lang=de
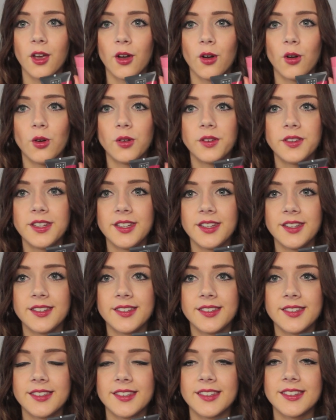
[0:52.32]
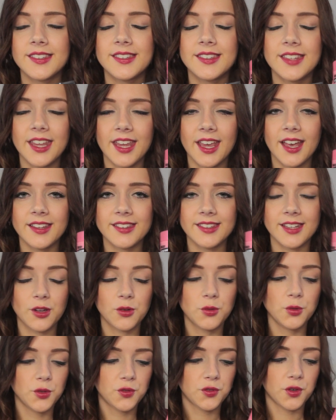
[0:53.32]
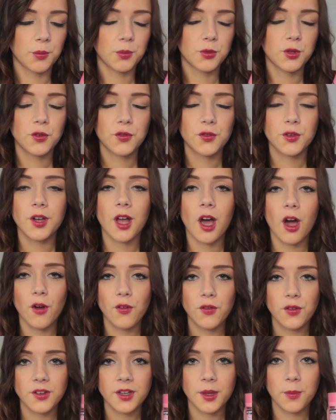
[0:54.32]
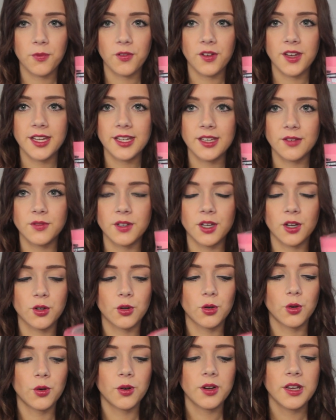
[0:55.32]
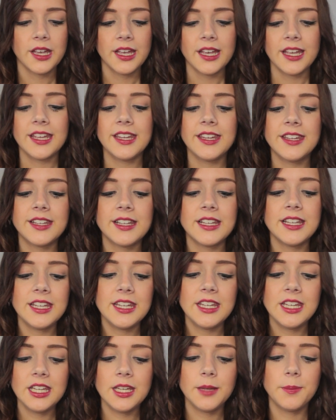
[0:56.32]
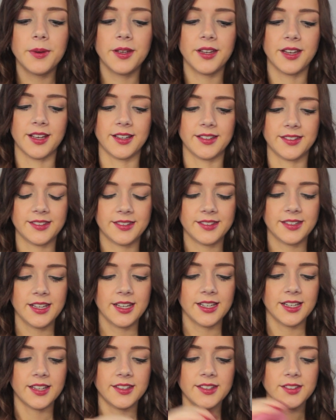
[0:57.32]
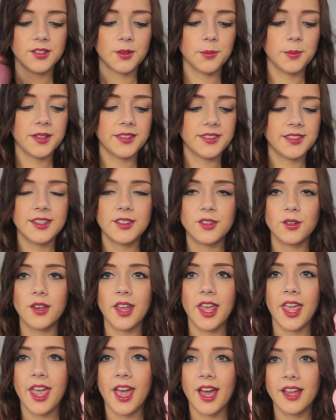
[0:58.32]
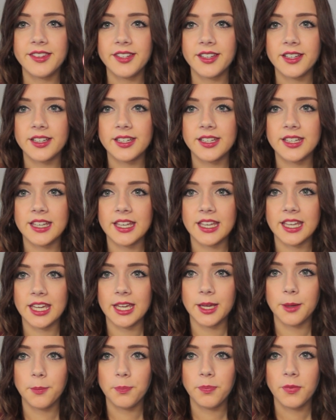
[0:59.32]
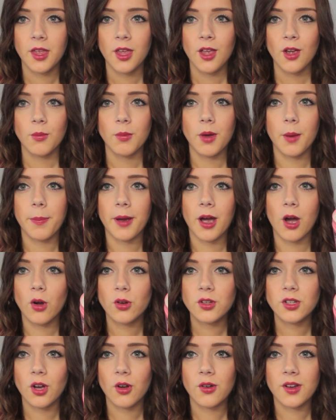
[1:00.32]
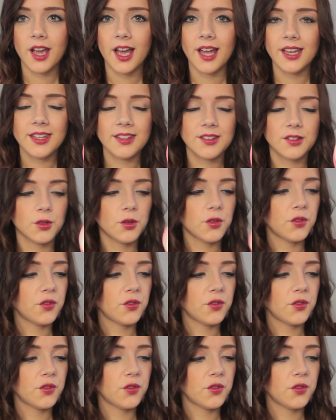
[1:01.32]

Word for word: und die ist sehr, sehr gut vom Duft und auch von der Pflegewirkung. Ich liebe das. Das ist so ein bisschen so eine härtere Creme man braucht auch gar nicht so